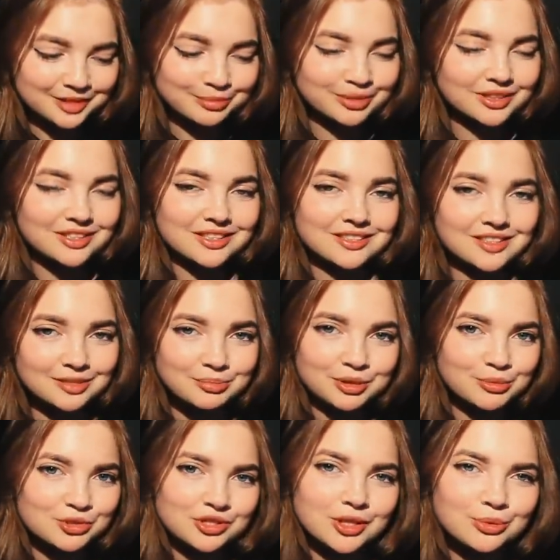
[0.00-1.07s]
забыла сказать,
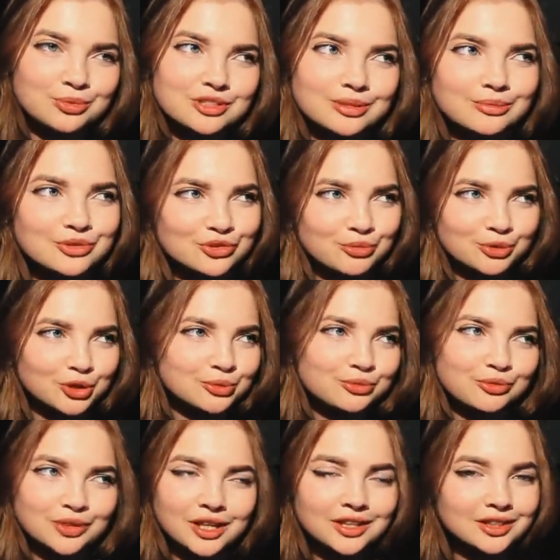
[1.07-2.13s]
потому что на русском ничего
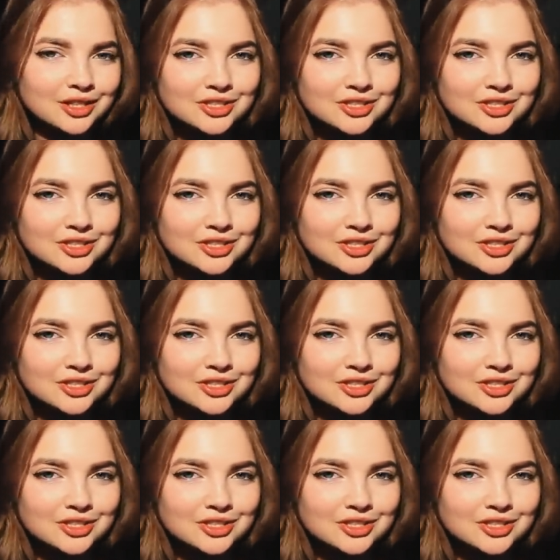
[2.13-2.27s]
подобного я не